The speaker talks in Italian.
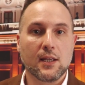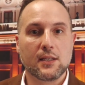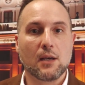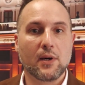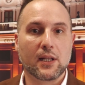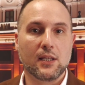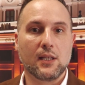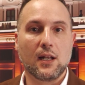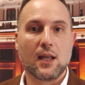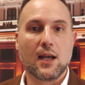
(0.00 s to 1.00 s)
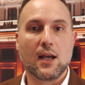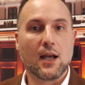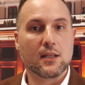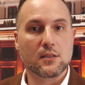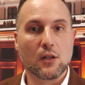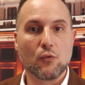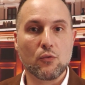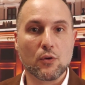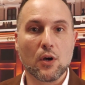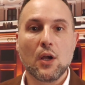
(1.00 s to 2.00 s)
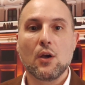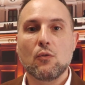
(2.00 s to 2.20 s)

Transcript: da parte della ASL 1.